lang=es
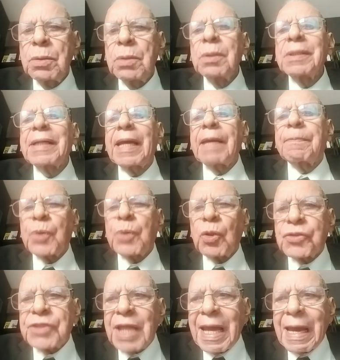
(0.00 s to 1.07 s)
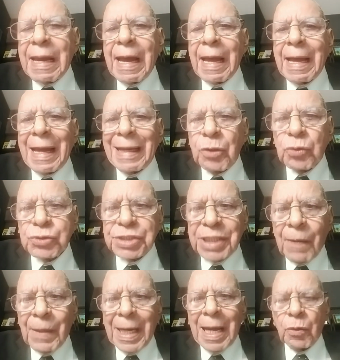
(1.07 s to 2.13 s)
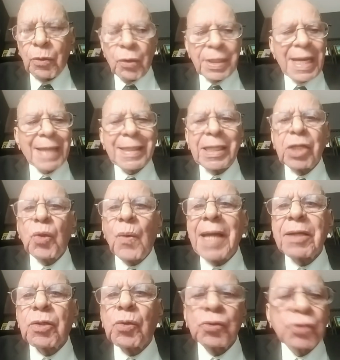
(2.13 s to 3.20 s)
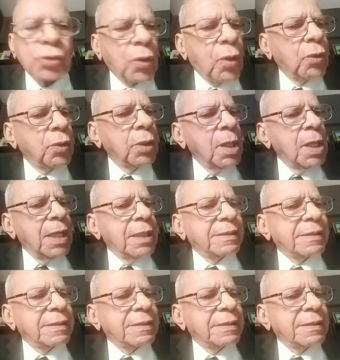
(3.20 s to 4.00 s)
que proteja a los trabajadores. Aquí no hay control de